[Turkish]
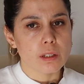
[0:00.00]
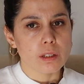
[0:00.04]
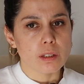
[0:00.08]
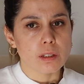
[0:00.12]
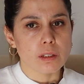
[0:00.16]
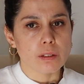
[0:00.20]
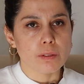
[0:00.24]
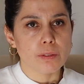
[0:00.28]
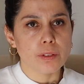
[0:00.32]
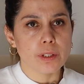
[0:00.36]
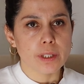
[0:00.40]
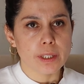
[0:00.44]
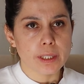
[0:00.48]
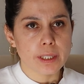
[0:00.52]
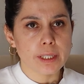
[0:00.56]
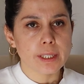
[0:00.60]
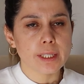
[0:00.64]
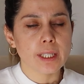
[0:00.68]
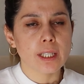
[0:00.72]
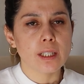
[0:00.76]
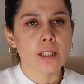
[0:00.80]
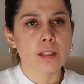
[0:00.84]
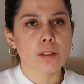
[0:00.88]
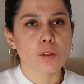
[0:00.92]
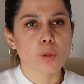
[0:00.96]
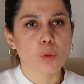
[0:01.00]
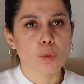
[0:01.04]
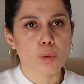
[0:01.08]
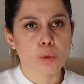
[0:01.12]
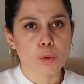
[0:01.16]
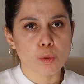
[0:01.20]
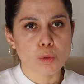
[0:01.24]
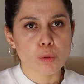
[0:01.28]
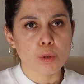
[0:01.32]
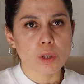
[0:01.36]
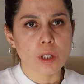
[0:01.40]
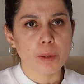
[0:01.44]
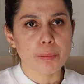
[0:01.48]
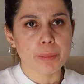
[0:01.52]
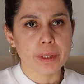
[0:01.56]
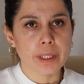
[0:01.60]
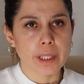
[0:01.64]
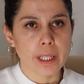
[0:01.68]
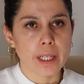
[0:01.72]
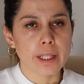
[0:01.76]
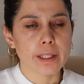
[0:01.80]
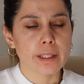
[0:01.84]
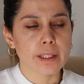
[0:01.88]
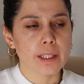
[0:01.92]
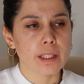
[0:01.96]
e fiziksel doğrultuda bir
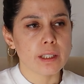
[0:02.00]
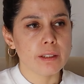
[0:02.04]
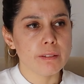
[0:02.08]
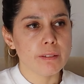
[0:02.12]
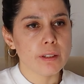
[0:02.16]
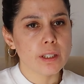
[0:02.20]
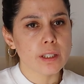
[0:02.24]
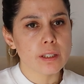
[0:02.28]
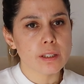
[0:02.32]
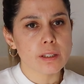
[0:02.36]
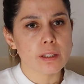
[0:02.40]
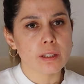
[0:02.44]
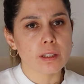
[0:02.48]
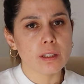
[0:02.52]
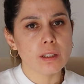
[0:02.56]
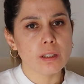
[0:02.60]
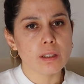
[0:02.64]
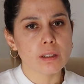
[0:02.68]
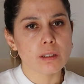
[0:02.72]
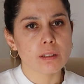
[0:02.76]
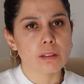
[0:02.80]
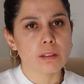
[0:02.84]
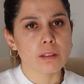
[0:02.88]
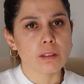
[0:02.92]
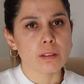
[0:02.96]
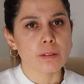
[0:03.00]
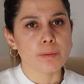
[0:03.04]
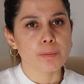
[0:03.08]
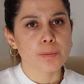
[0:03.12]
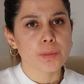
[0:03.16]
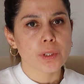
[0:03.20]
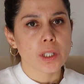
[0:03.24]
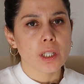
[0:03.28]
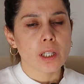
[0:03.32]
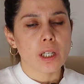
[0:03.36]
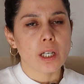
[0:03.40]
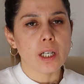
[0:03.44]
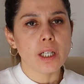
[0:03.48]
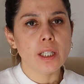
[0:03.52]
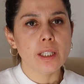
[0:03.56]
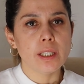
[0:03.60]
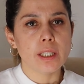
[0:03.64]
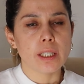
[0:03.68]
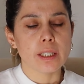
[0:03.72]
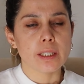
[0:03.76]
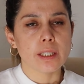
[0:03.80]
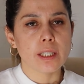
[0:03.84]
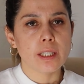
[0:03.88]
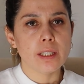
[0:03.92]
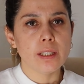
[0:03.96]
engeli varsa e,
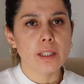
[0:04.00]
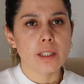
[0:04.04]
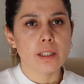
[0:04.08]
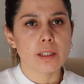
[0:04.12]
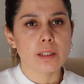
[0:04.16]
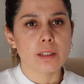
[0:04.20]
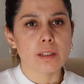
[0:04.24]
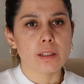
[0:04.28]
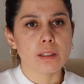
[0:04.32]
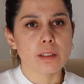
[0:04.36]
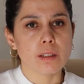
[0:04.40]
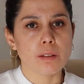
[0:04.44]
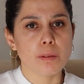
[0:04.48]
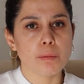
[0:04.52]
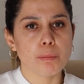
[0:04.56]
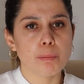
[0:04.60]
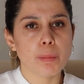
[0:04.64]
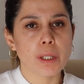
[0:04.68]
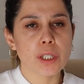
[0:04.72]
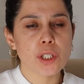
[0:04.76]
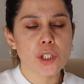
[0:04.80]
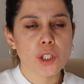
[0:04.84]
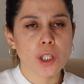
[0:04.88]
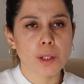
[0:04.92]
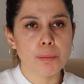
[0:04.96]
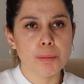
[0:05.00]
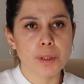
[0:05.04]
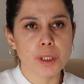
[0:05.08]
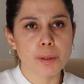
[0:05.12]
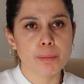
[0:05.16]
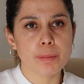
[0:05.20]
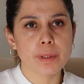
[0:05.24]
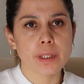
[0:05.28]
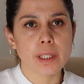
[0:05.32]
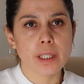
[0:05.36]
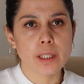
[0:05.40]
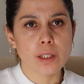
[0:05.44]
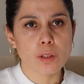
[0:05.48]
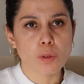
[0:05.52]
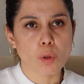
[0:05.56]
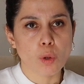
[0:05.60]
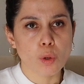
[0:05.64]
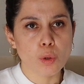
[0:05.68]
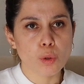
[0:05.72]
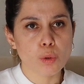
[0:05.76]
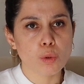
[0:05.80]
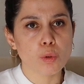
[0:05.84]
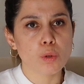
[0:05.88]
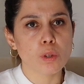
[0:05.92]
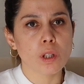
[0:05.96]
aileden e, başka bir bireyin
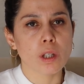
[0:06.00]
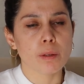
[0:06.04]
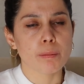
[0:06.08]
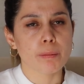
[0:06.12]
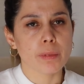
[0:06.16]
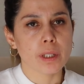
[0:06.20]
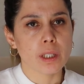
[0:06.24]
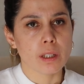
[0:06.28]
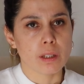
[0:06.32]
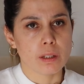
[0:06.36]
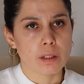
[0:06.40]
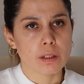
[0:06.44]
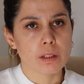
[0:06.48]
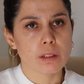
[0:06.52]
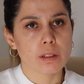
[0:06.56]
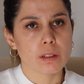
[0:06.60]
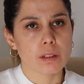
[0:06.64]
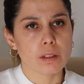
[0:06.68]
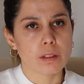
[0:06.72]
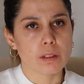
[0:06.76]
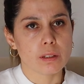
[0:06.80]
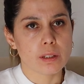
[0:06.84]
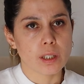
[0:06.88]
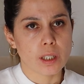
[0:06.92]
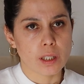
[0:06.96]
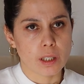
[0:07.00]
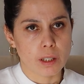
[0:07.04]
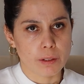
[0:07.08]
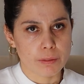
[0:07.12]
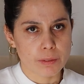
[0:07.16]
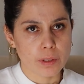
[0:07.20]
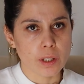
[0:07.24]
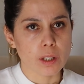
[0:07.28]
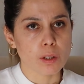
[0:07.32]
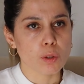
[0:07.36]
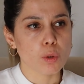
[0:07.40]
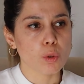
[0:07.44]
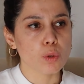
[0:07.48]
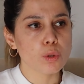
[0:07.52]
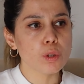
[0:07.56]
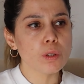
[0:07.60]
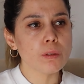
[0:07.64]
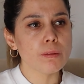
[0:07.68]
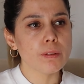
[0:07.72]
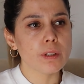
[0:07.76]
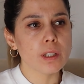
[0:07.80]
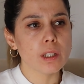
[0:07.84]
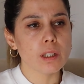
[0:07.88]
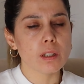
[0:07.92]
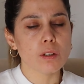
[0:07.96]
oy kullanma taraftar olduk
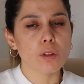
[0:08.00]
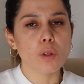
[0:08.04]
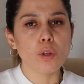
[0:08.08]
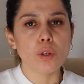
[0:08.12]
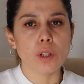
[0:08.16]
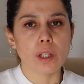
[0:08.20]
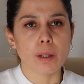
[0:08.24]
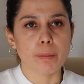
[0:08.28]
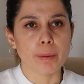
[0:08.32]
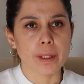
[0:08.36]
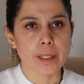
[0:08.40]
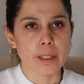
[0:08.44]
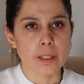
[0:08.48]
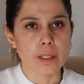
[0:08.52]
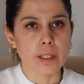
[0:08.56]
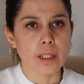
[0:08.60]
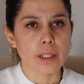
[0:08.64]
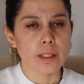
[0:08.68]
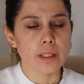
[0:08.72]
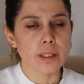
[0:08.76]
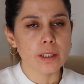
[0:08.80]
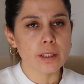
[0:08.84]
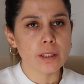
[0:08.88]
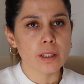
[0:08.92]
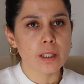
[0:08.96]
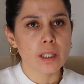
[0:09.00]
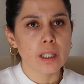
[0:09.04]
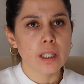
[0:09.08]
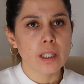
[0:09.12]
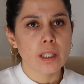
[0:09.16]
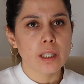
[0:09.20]
ve öyle belirledik.